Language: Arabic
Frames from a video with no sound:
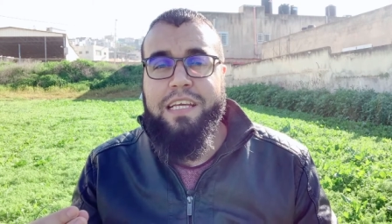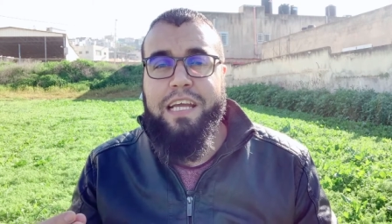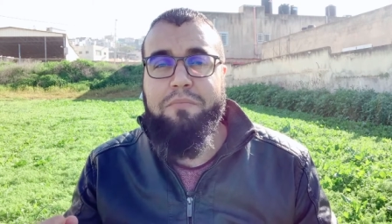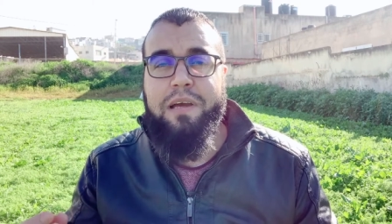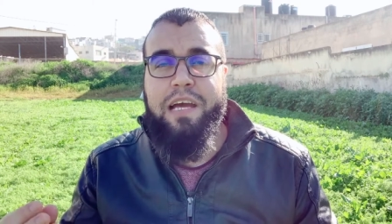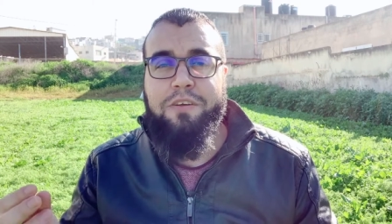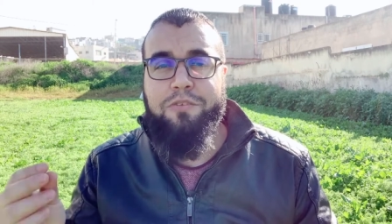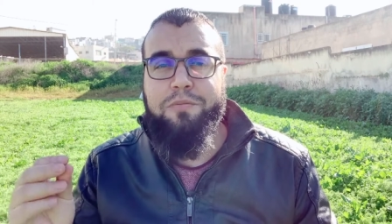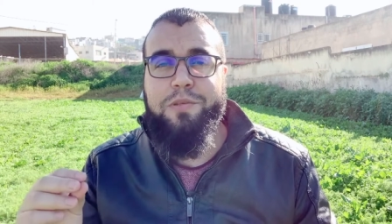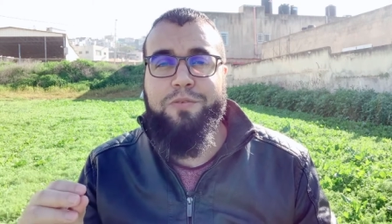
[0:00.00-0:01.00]
كما
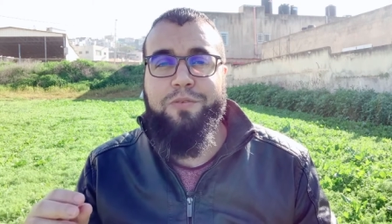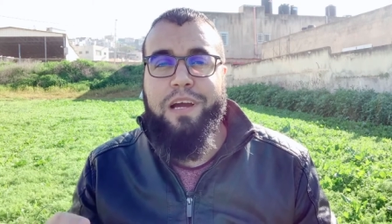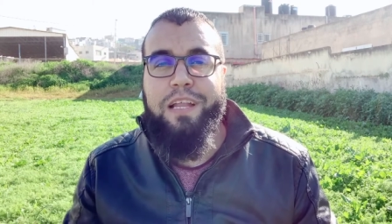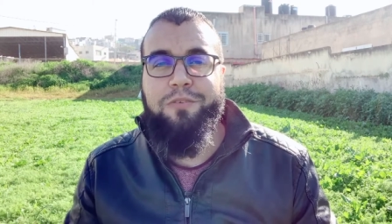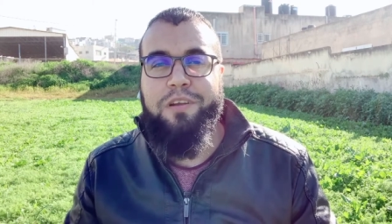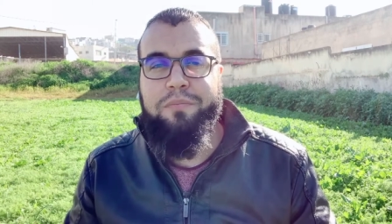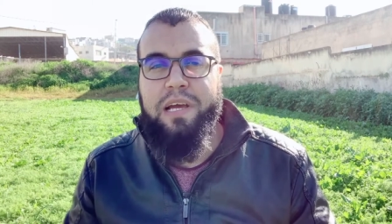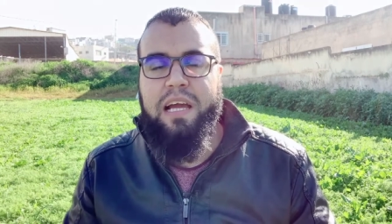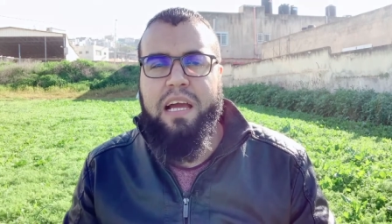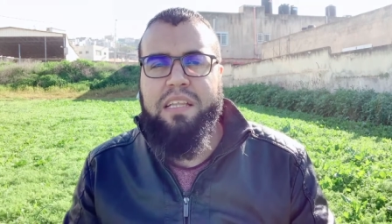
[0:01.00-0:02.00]
يثبت العلماء